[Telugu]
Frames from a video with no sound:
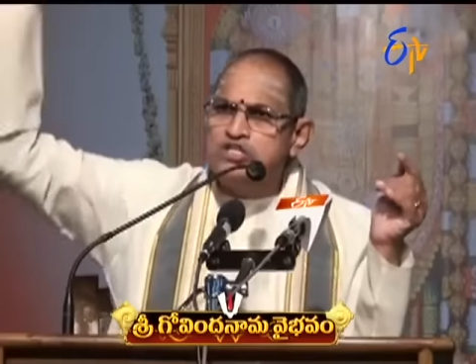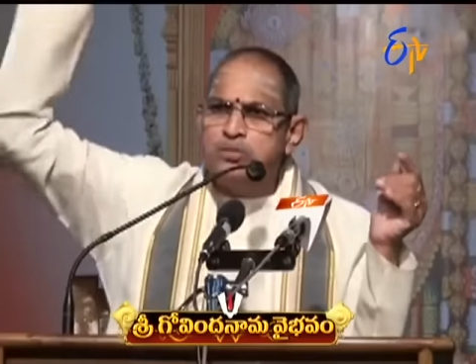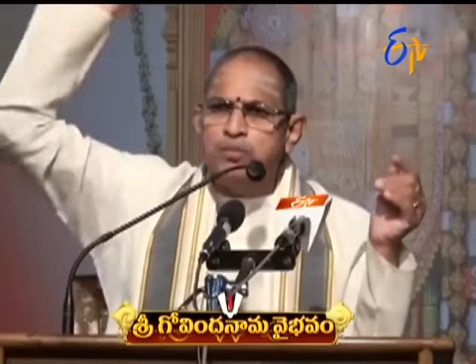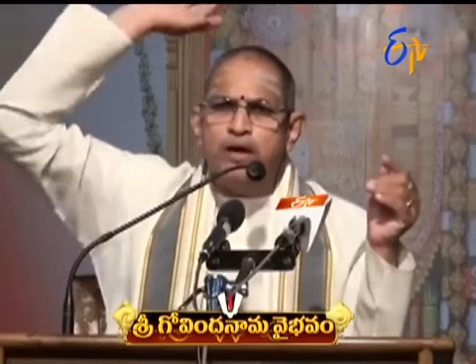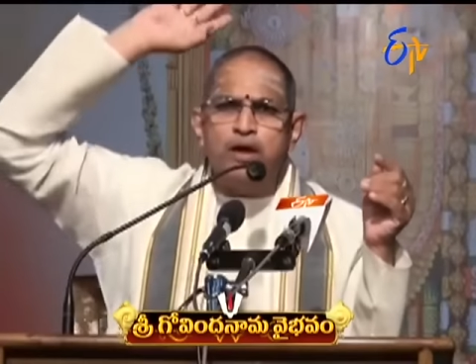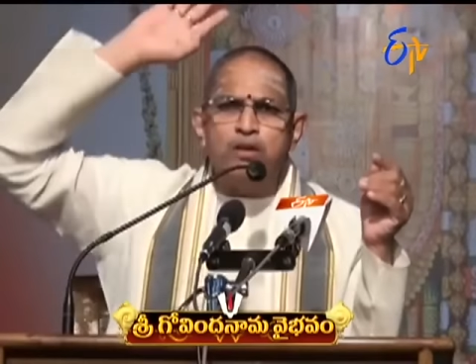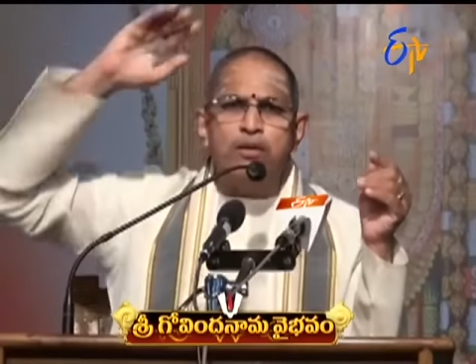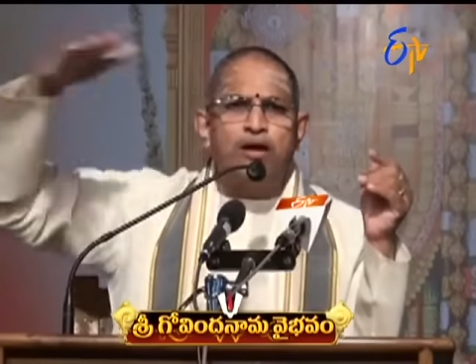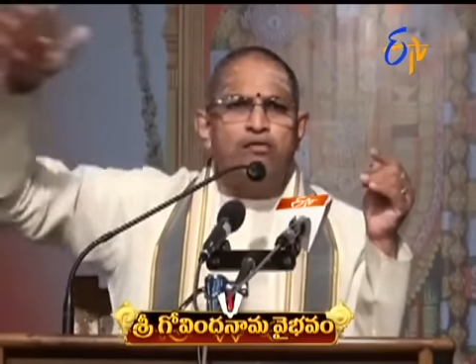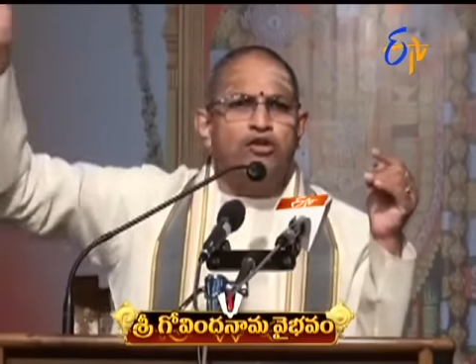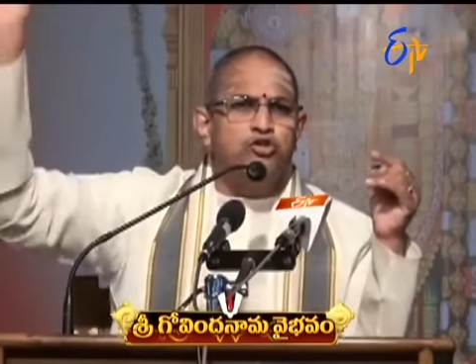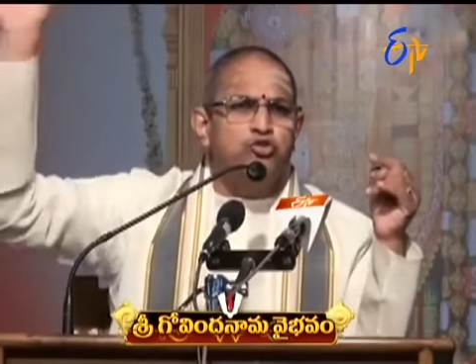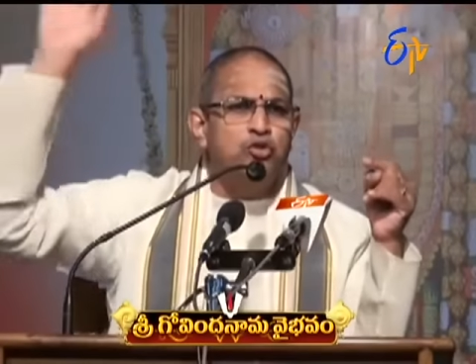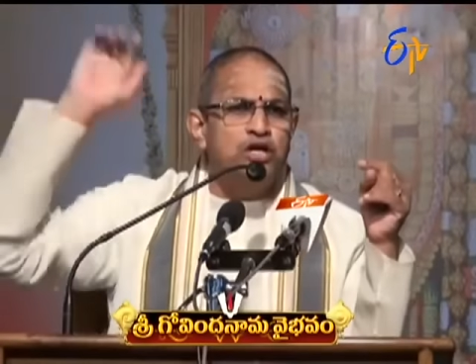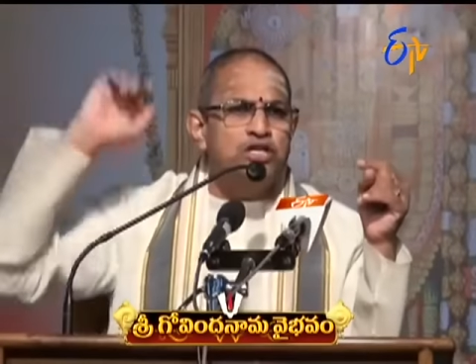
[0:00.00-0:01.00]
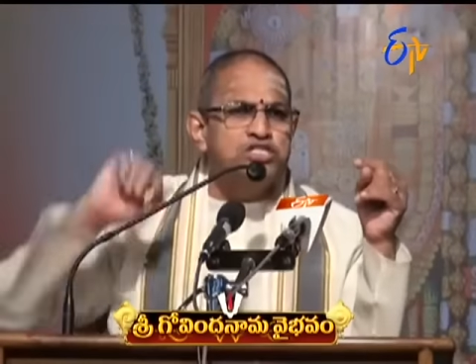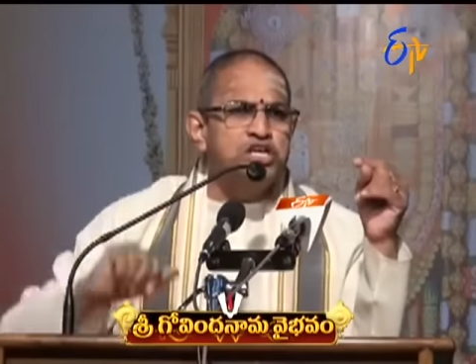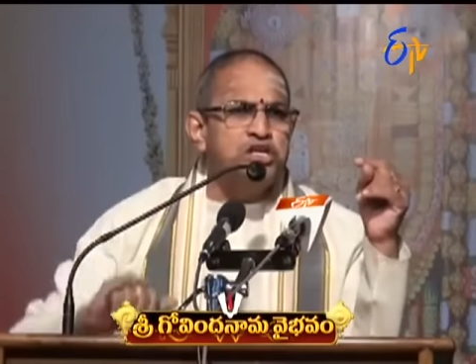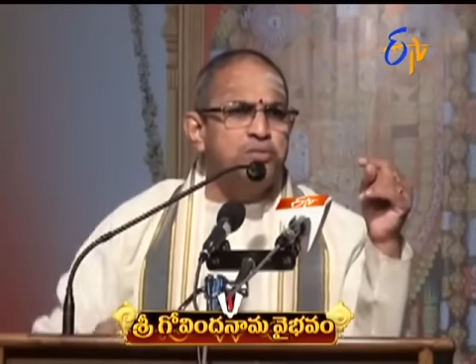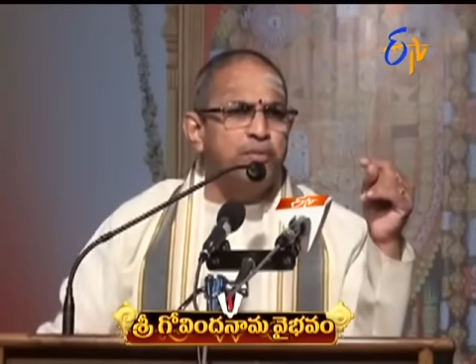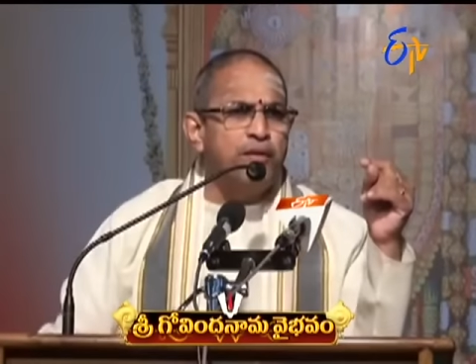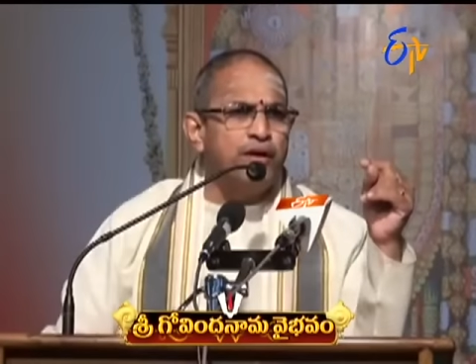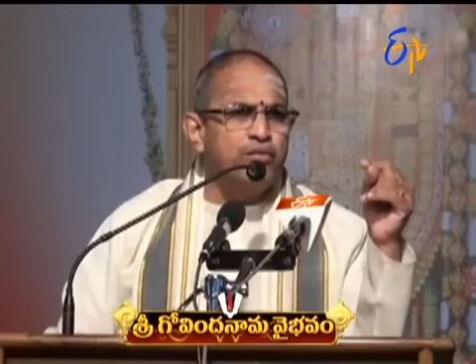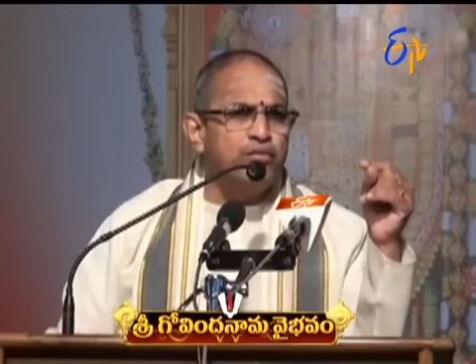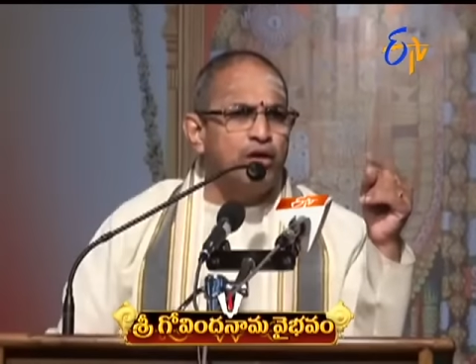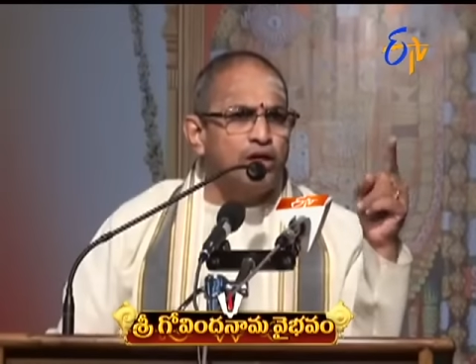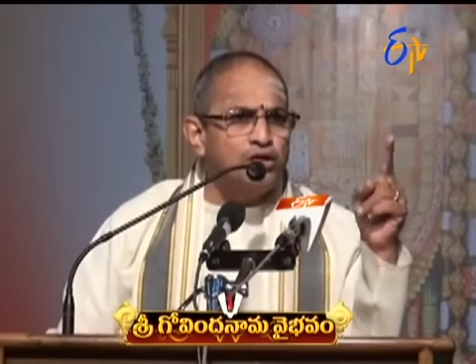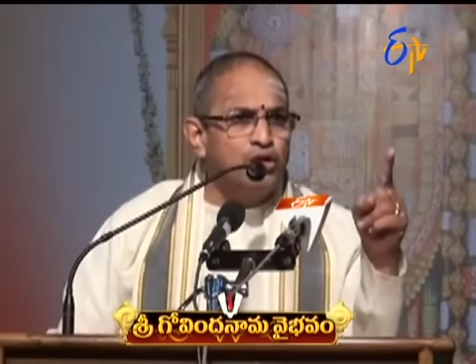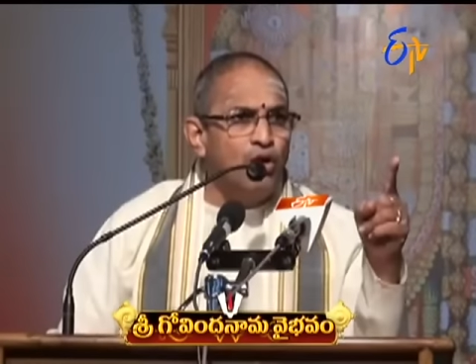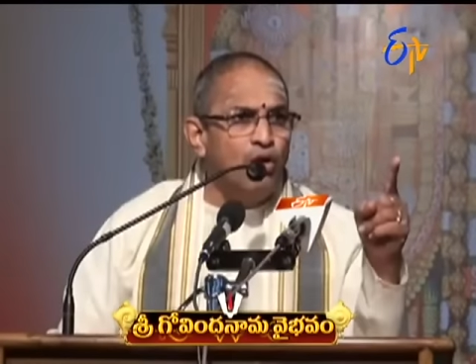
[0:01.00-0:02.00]
తరించిపోయారు భగవంతుణ్ణి చేరిపోయారు
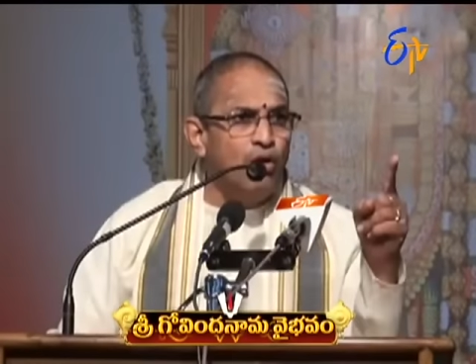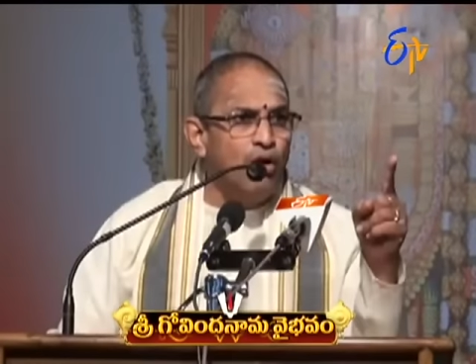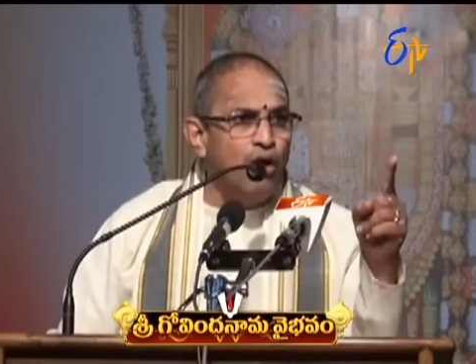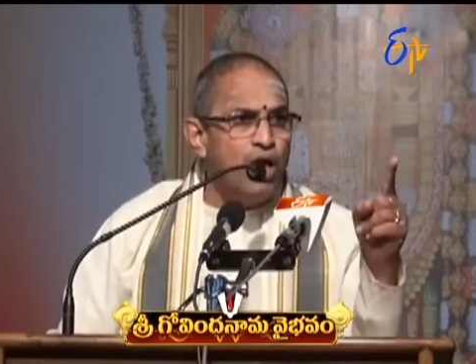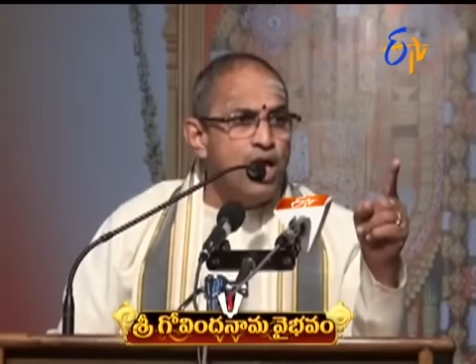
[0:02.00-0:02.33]
అందులో